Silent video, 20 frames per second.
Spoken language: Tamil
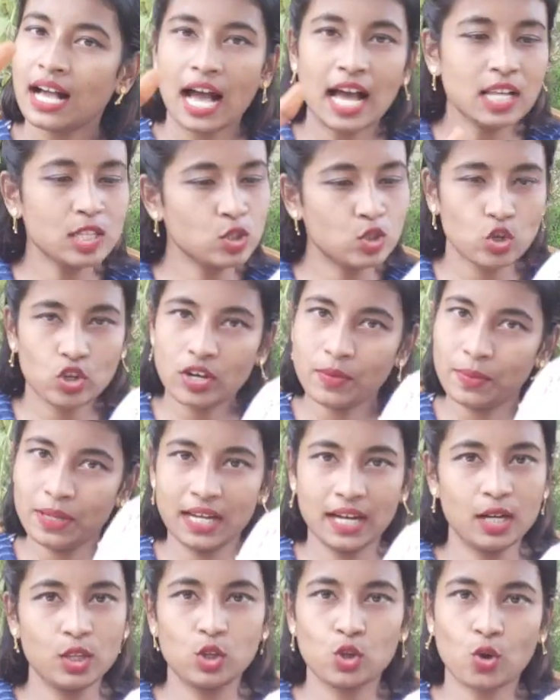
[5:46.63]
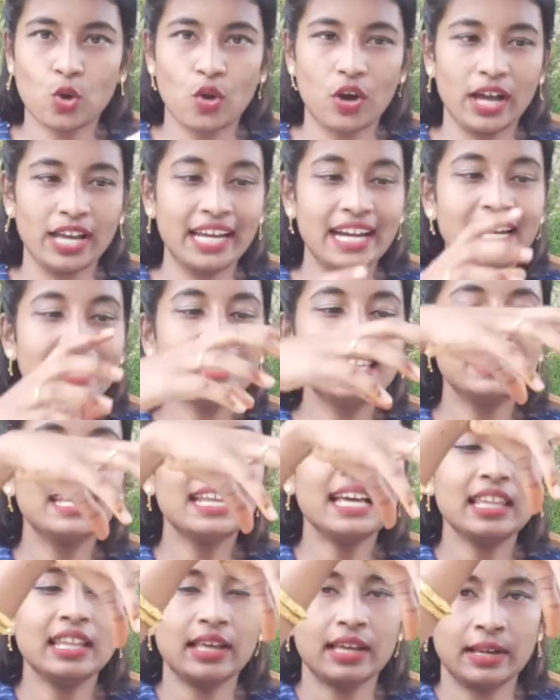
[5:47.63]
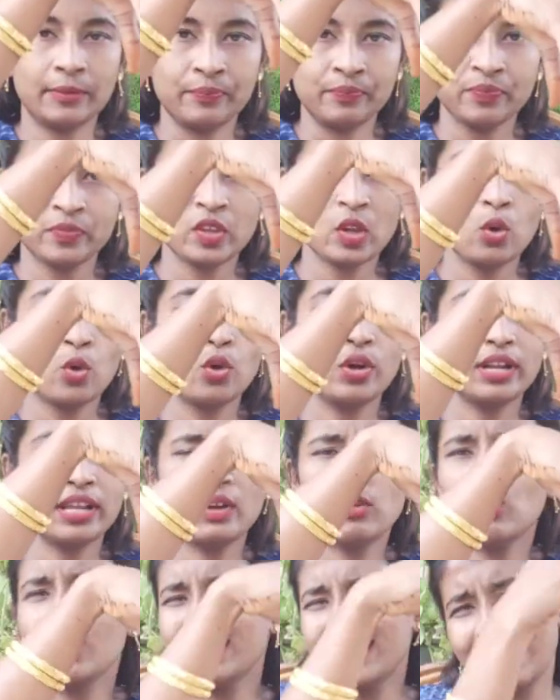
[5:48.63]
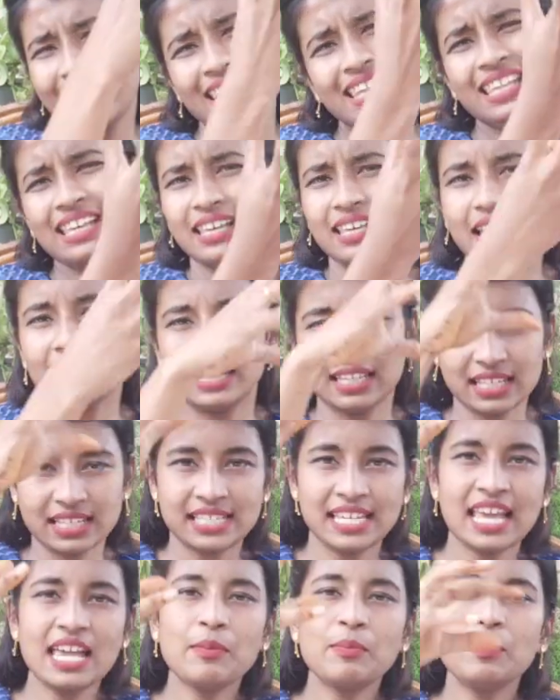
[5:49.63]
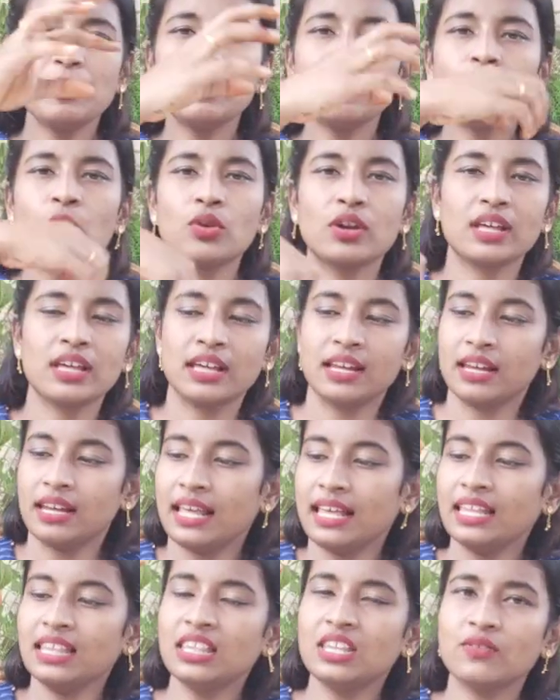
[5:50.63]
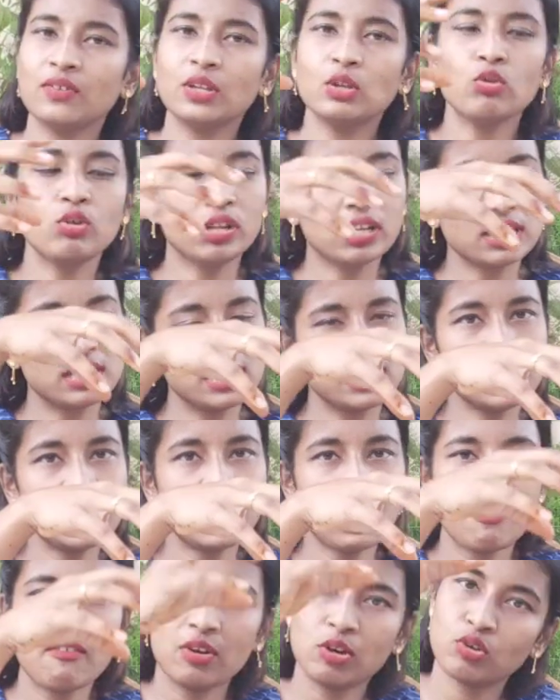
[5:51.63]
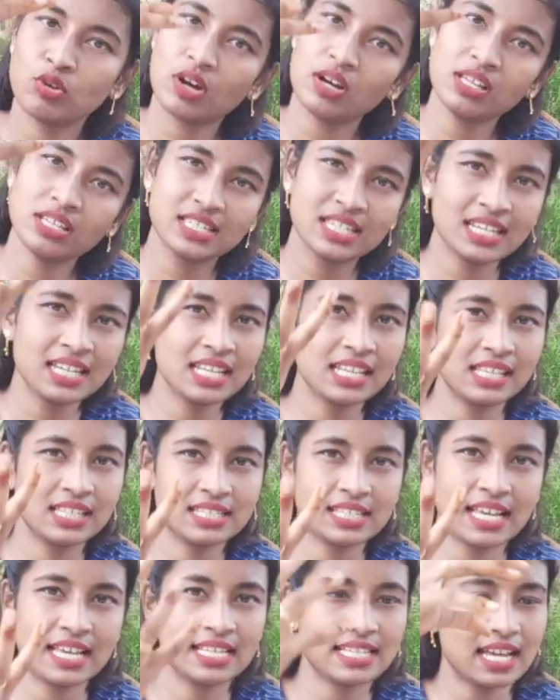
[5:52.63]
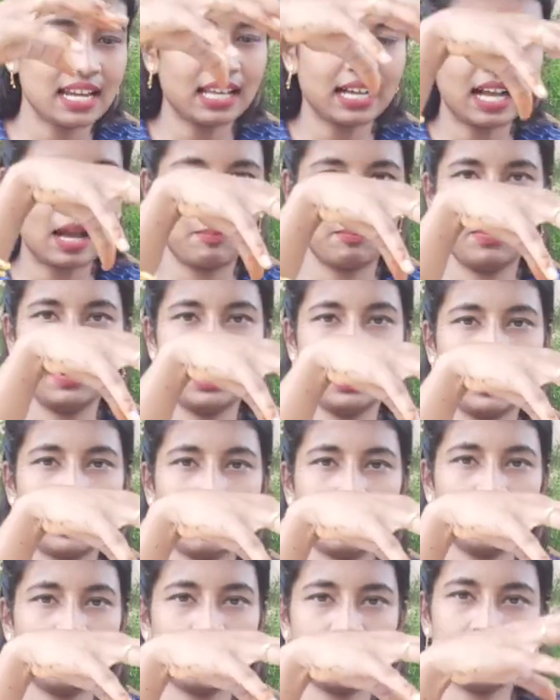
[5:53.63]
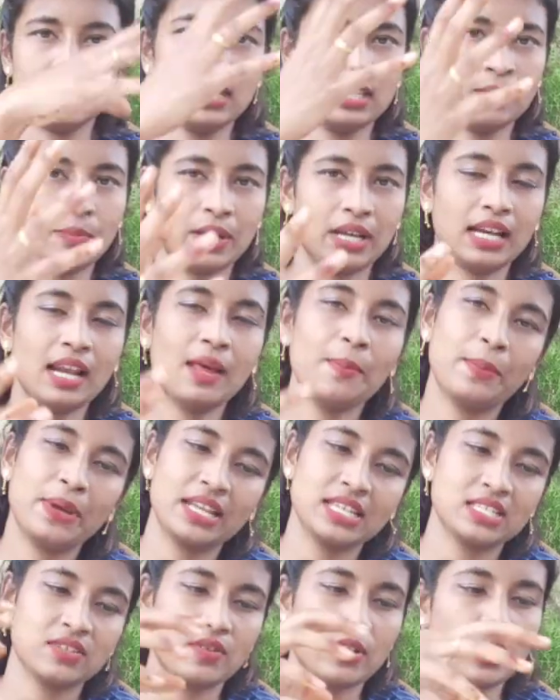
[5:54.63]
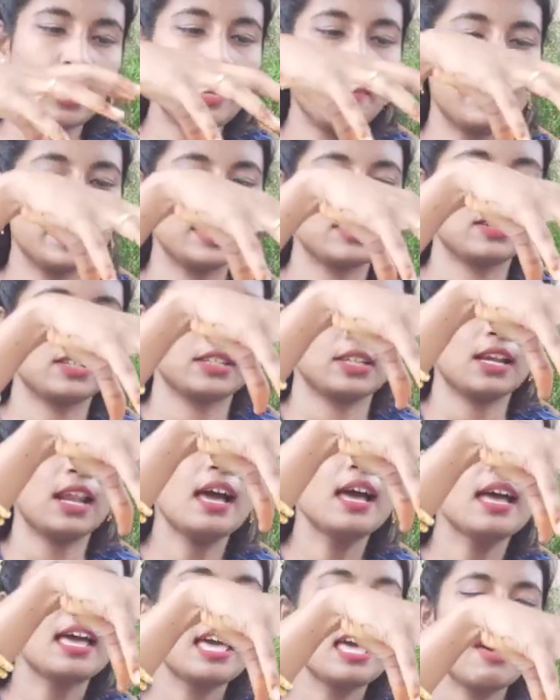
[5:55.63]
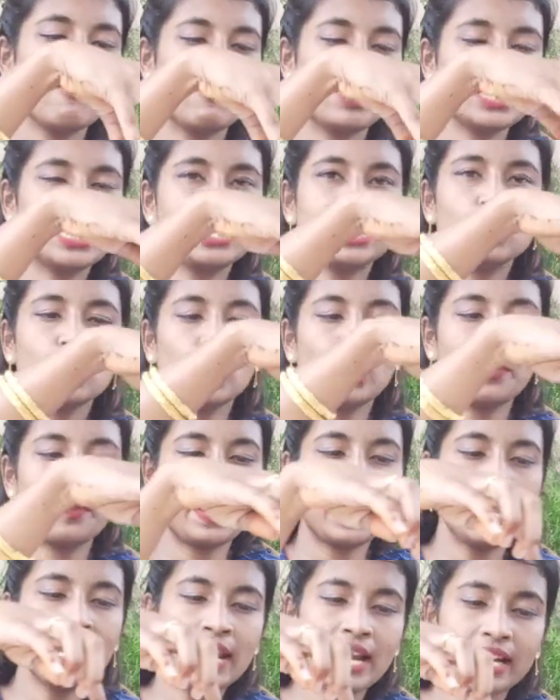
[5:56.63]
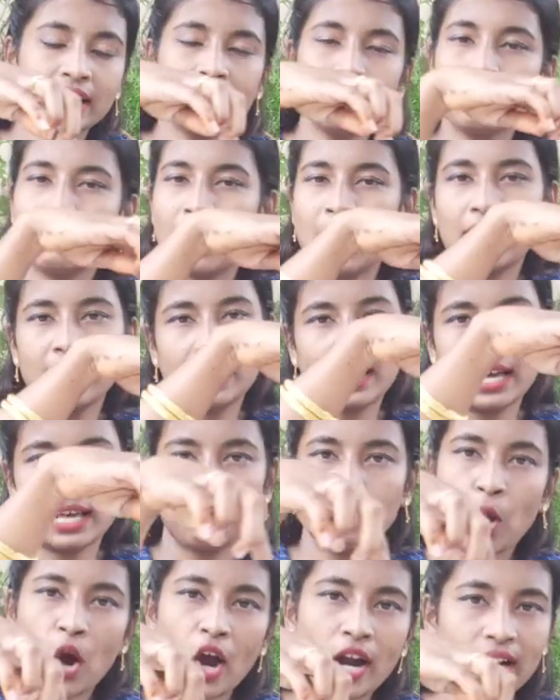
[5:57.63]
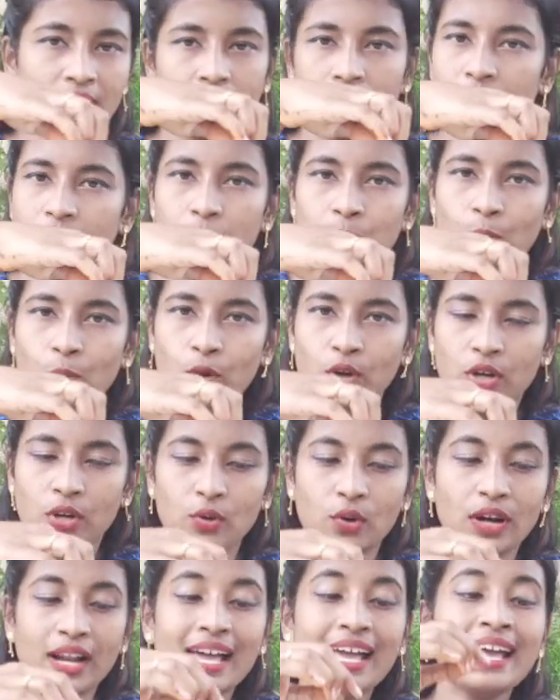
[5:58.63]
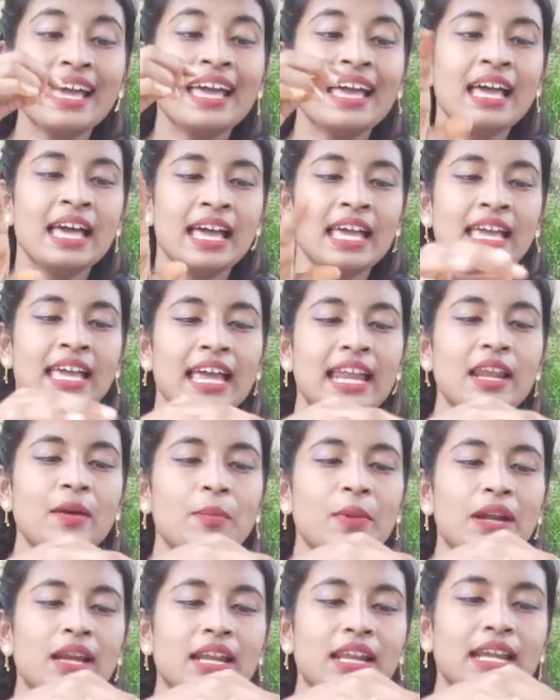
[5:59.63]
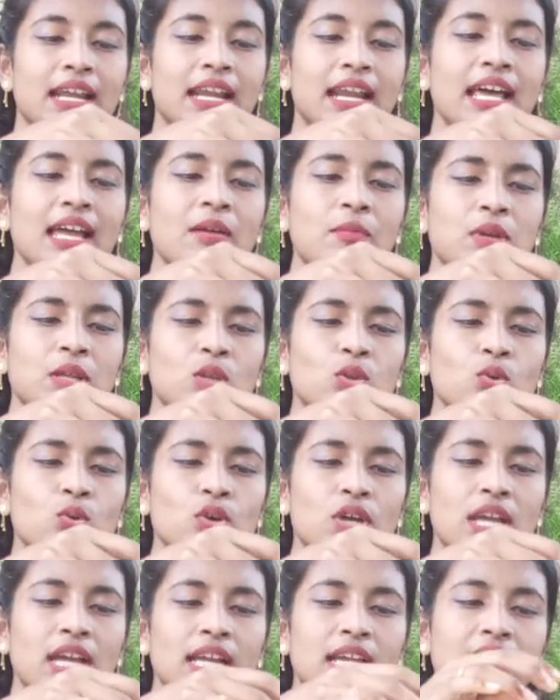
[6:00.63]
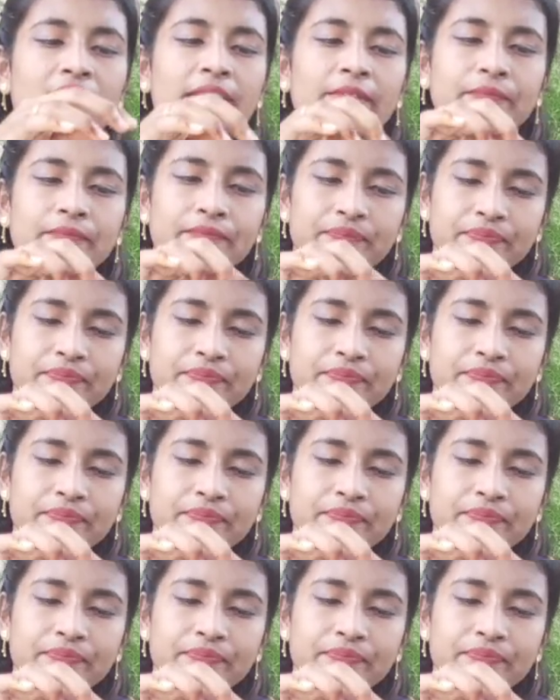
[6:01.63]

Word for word: காஞ்சோன்னு இப்படி எடுத்துக்கோங்க எடுத்துகிட்டு அந்த ஒரு உங்களுக்கு எது அந்த ஷேப்போட லென்த் வந்து உங்களுக்கு சின்னதாக வேணும்னாலும் சின்னது சைஸான கப்புங்களை கவுத்து வச்சு இது பண்ணிக்கலாம் பெருசு வேணுனாலும் பெருசு வச்சுக்கலாம் வச்சுட்டு ஒரு பென் எடுத்து மார்க்கர் பார்டர் வந்து போட்டுட்டோன்னே என்ன பண்ணுறீங்கன்னா இப்படி தூக்கிட்டு